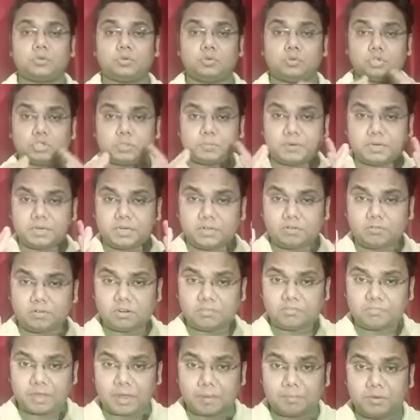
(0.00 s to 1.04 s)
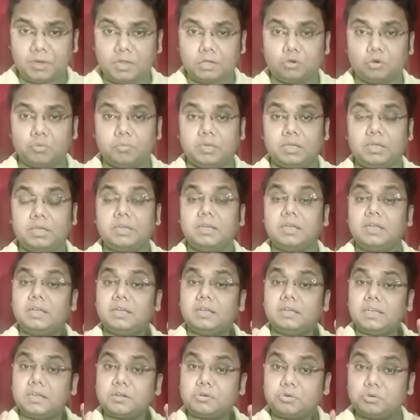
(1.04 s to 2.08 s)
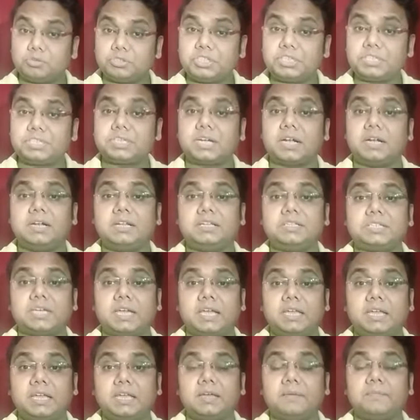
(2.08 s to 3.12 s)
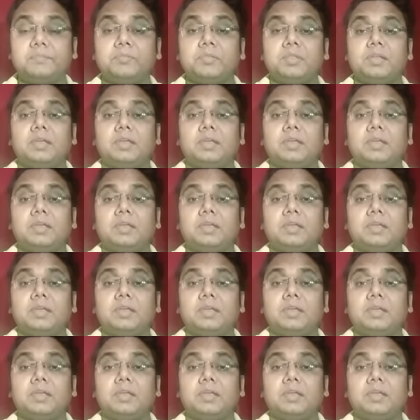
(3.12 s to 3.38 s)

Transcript: उस पर्टिकुलर फैमिली को भी ये कोशिश करनी चाहिए